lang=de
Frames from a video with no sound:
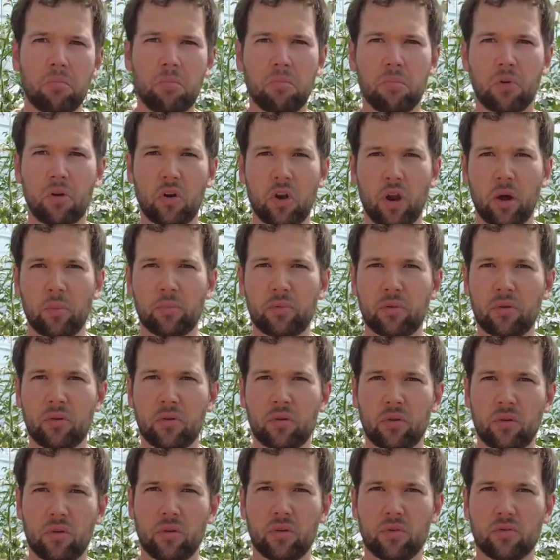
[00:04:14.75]
Klappt.
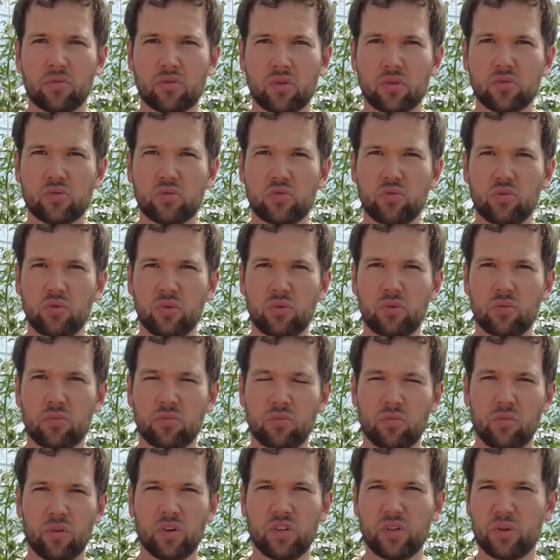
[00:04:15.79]
Ist ganz gut.
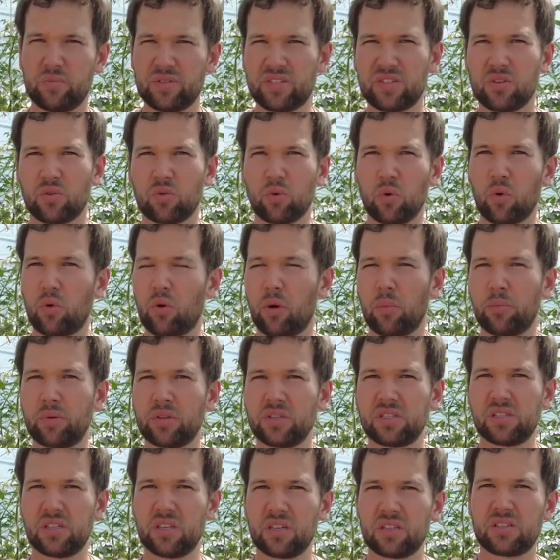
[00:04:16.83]
Weil die ein bisschen Druck
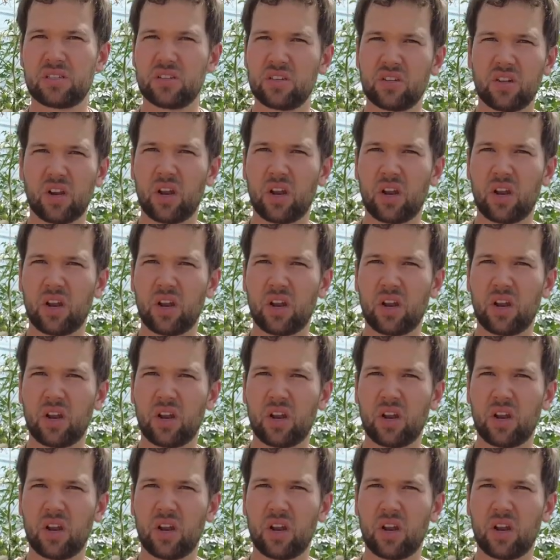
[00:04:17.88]
kompensiert sind,